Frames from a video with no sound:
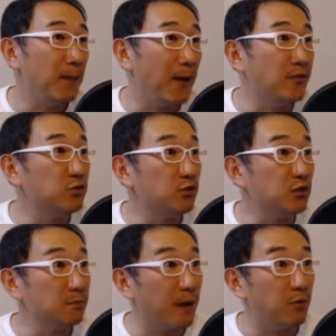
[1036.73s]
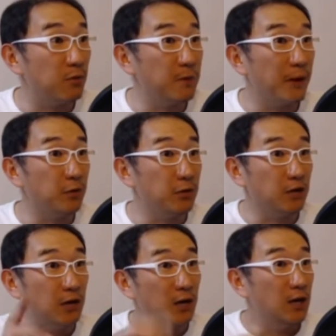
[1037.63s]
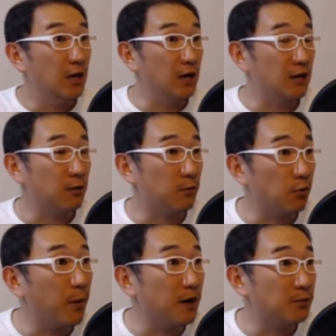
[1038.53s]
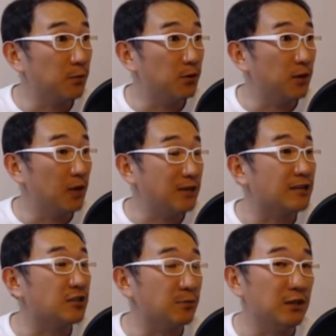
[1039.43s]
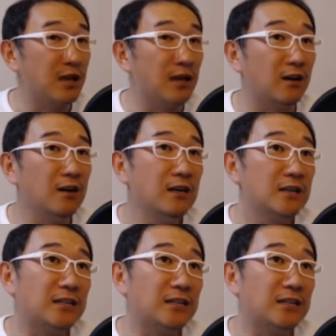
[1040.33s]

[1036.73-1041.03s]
만들 수 있는 방법이 바로 이 아, 고바이시 포석의 장점인데요.